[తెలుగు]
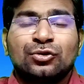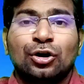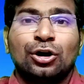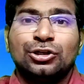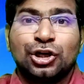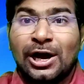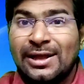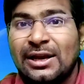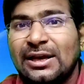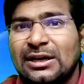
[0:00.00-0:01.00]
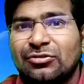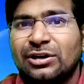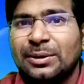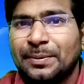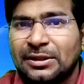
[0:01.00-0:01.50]
సో జాయిన్
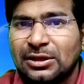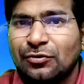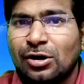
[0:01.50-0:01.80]
అయినటువంటి ప్రతి